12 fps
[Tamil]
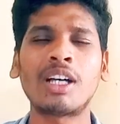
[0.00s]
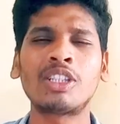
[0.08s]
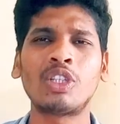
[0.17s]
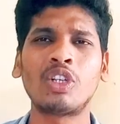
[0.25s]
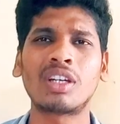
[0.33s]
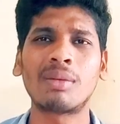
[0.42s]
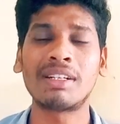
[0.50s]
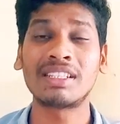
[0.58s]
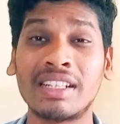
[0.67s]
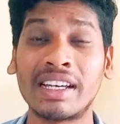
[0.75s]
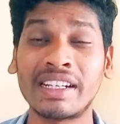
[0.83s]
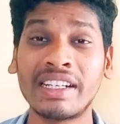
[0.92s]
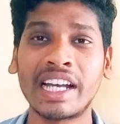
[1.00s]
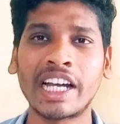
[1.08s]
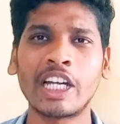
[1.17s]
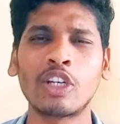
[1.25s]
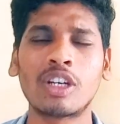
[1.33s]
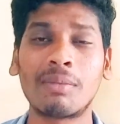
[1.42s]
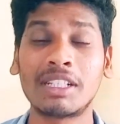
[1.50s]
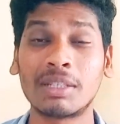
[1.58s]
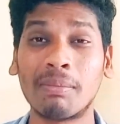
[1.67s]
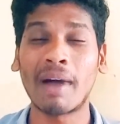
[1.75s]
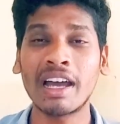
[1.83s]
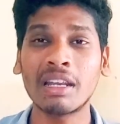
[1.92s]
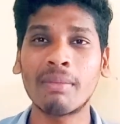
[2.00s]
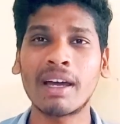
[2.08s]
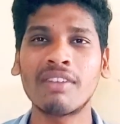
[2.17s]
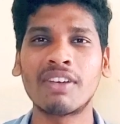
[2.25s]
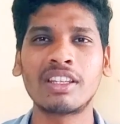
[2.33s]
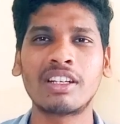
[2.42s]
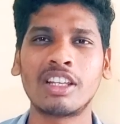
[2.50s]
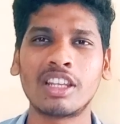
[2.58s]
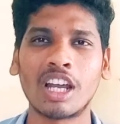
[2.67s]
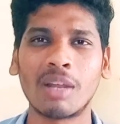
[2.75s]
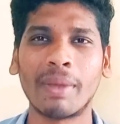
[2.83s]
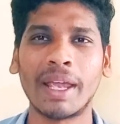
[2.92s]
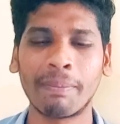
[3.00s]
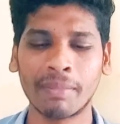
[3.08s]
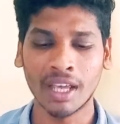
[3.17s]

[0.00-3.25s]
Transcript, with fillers: பாசிட்டிவ் கமெண்ட்ஸ் நிறைய நெகட்டிவ் கமெண்ட்ஸ் மாறி மாறி வந்துட்டு இருந்தாலுமே